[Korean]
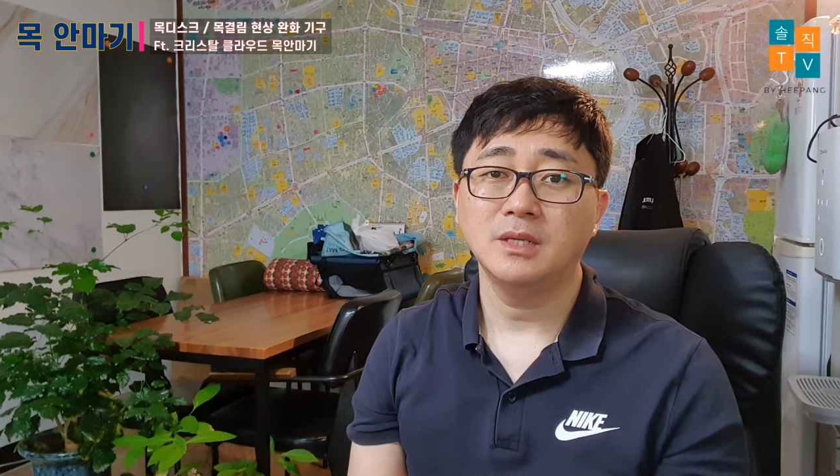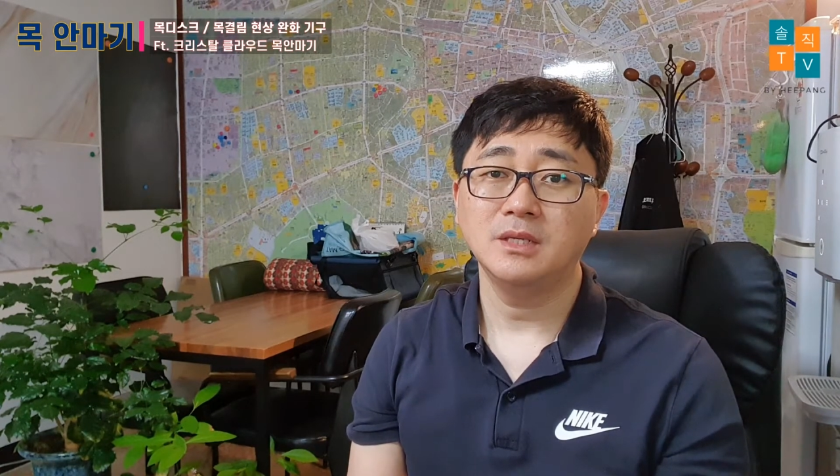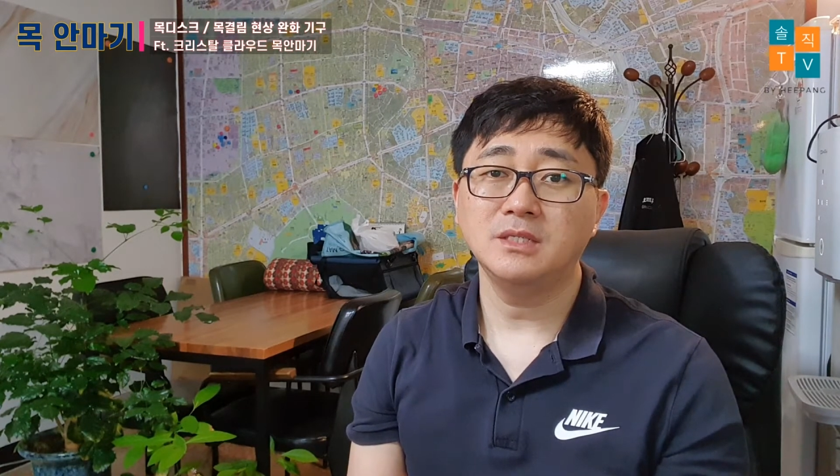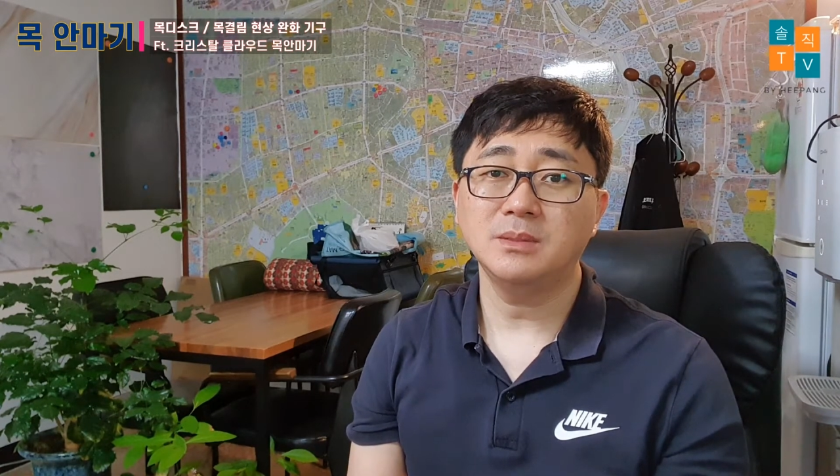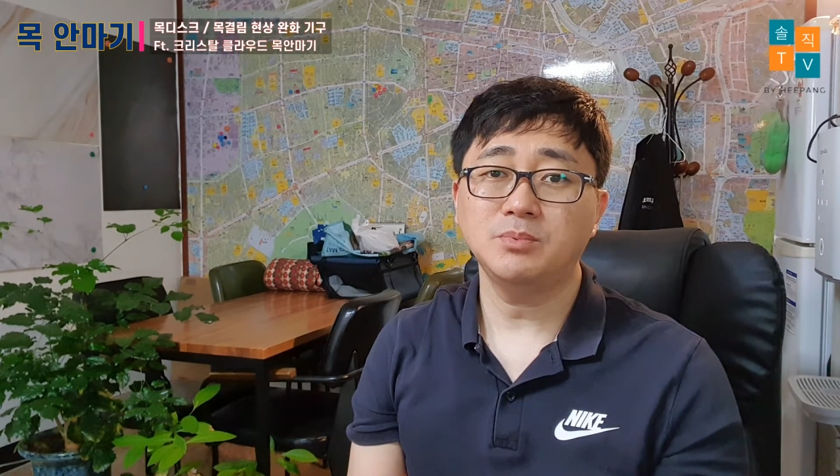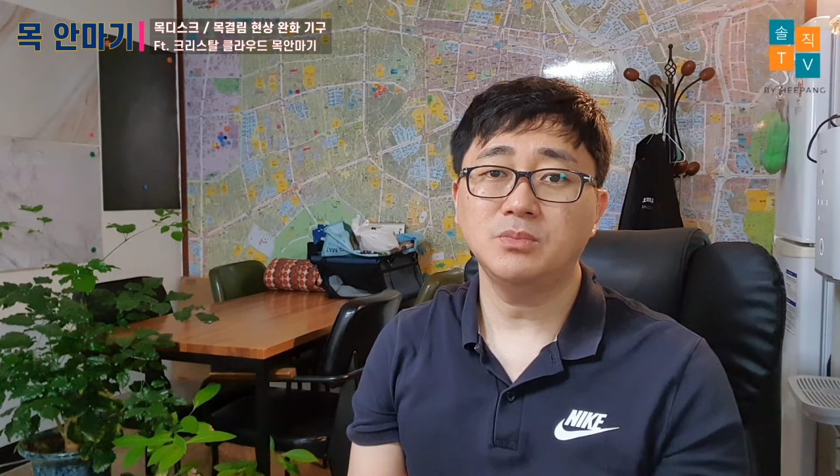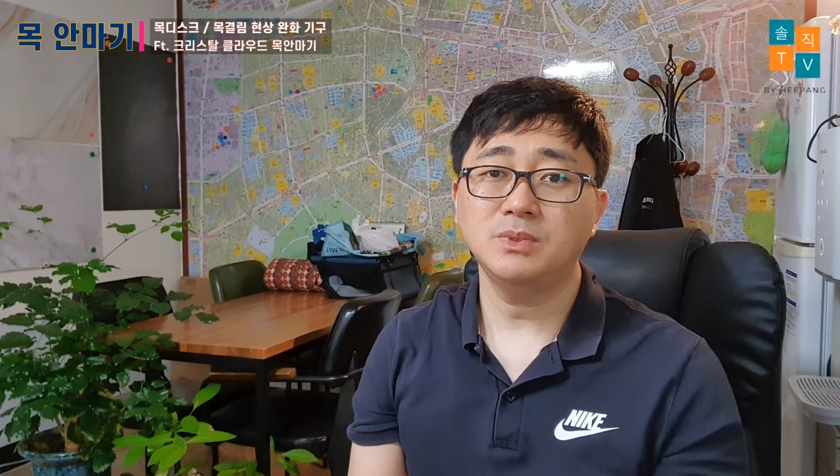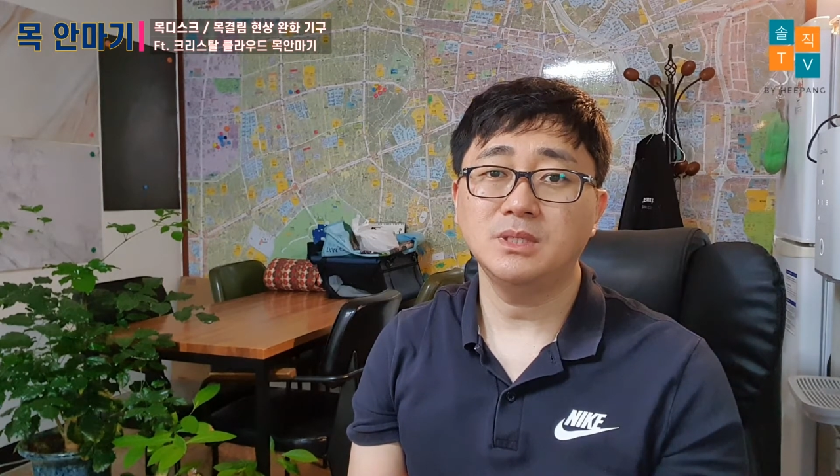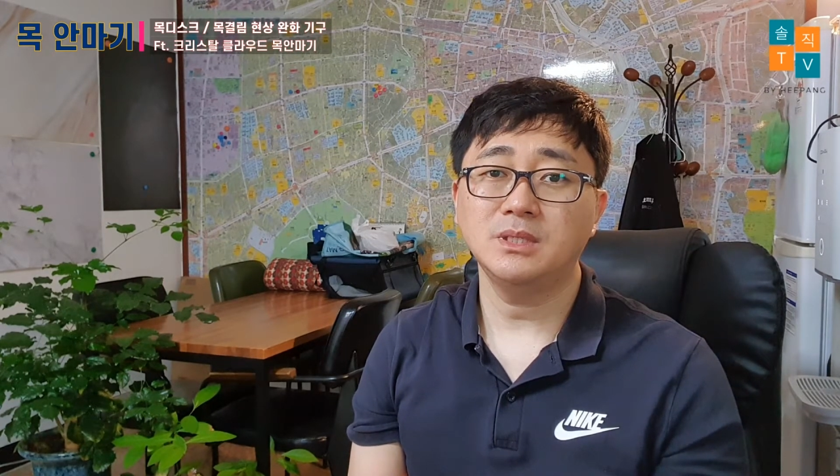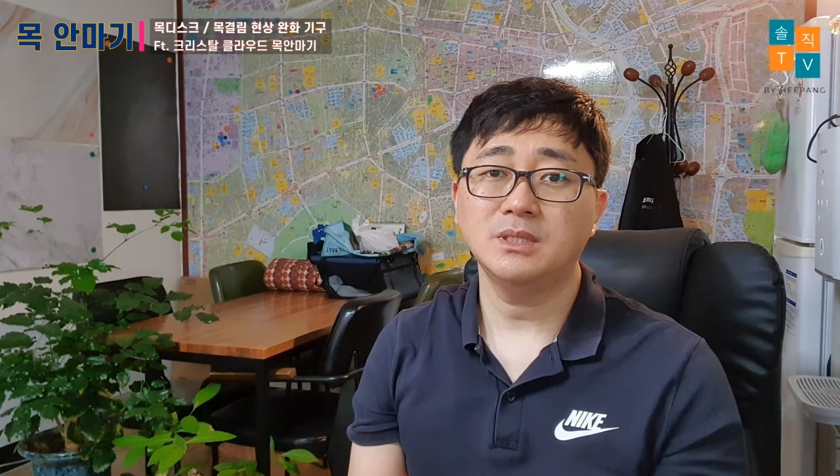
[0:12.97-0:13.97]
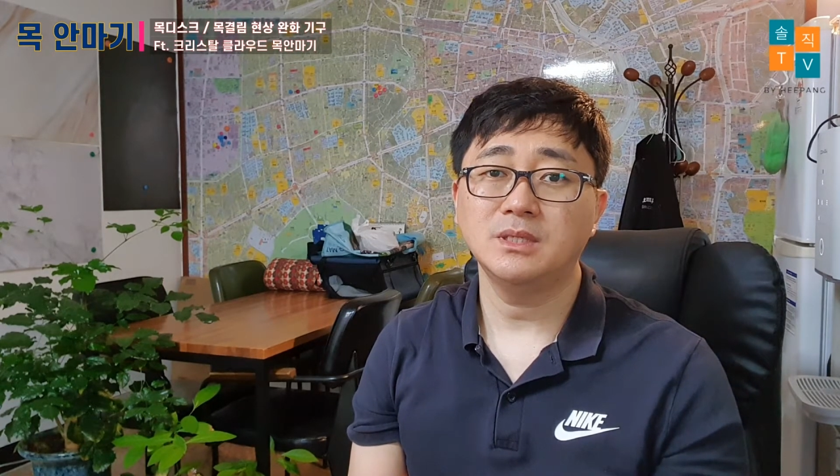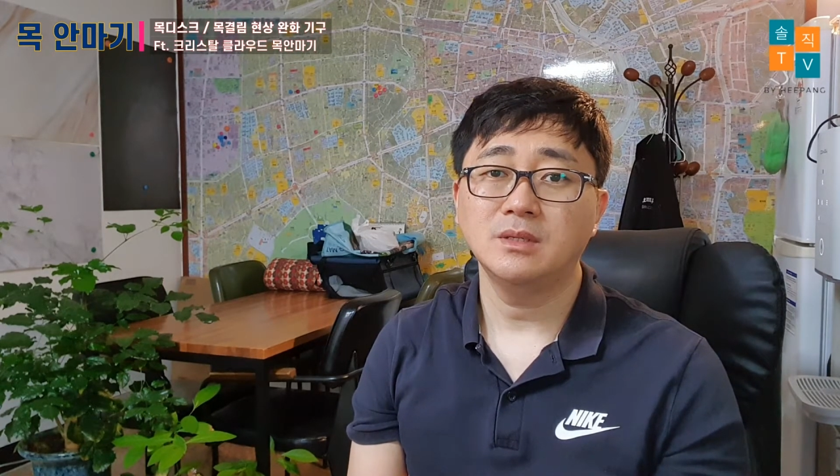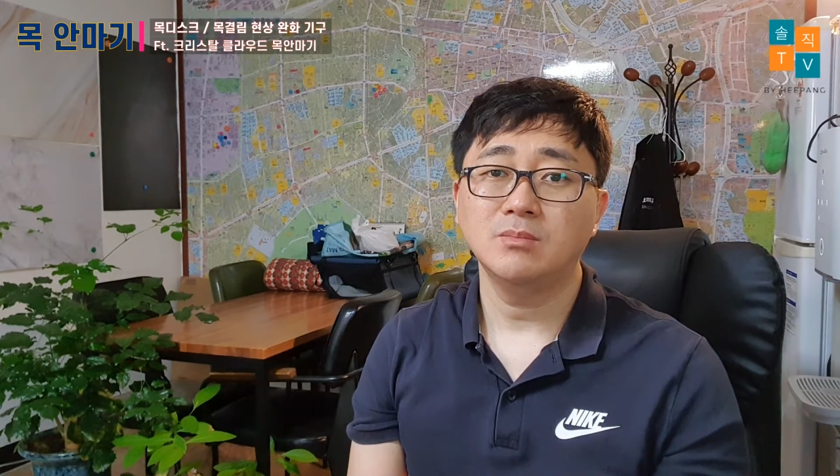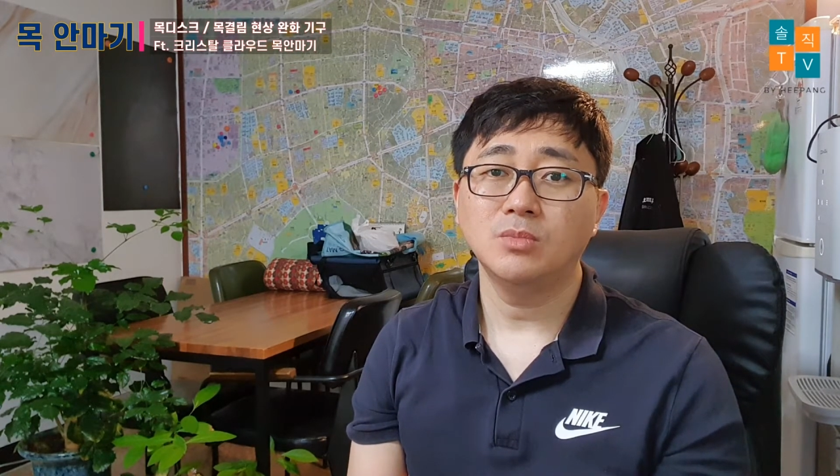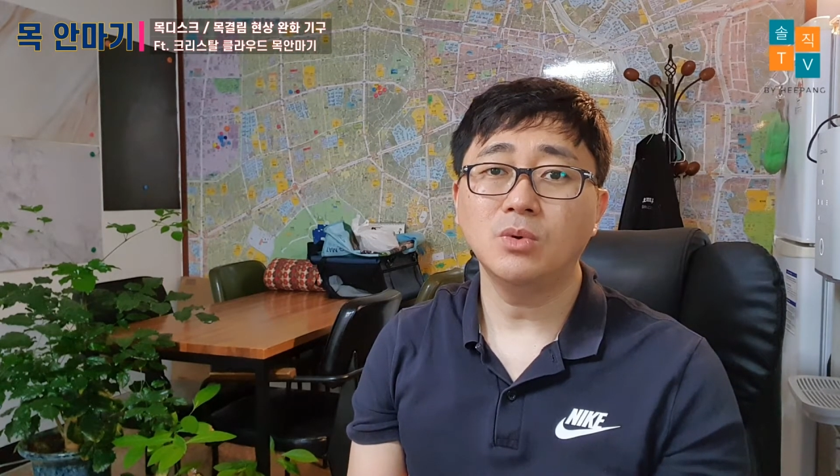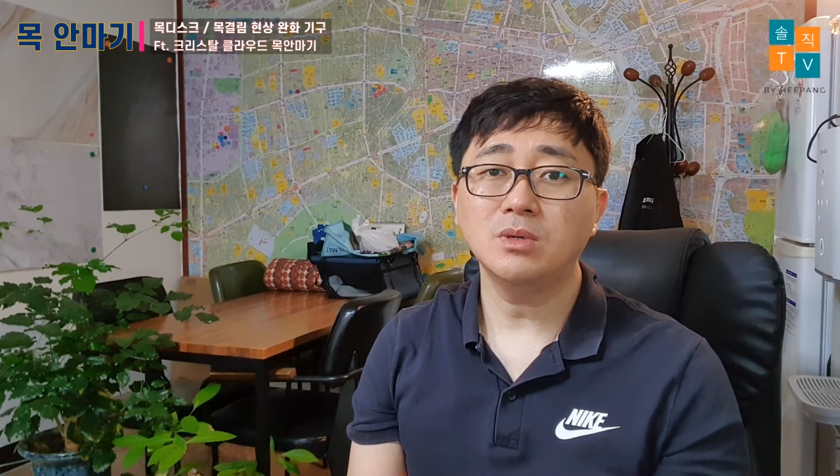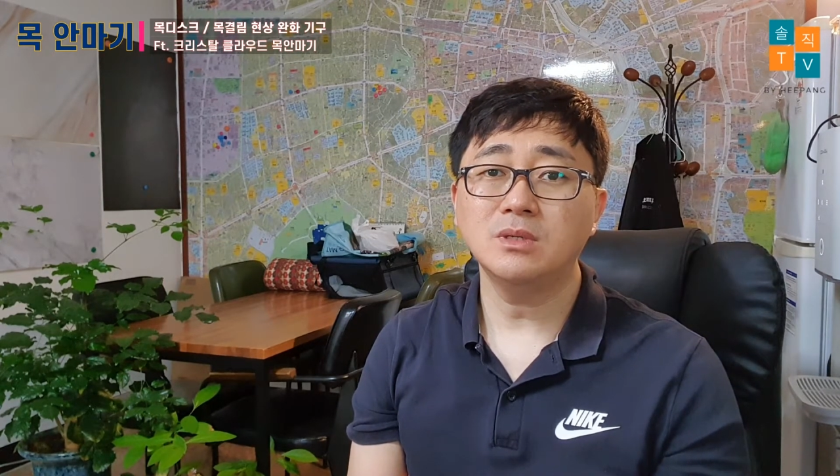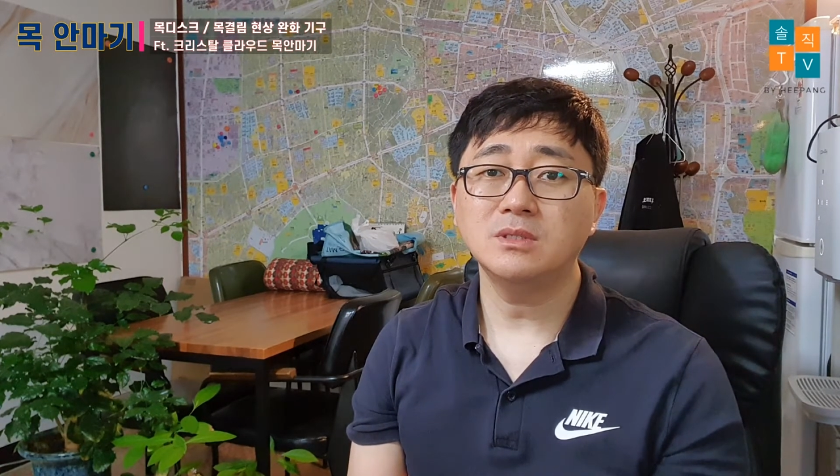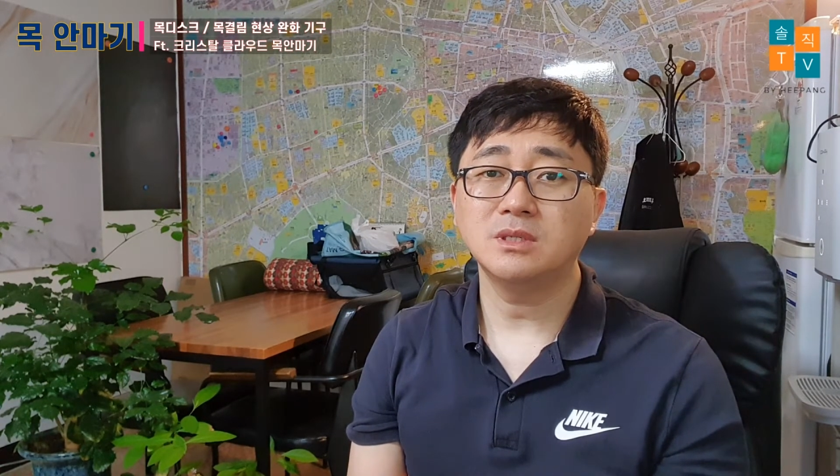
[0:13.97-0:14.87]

이 제품이 목을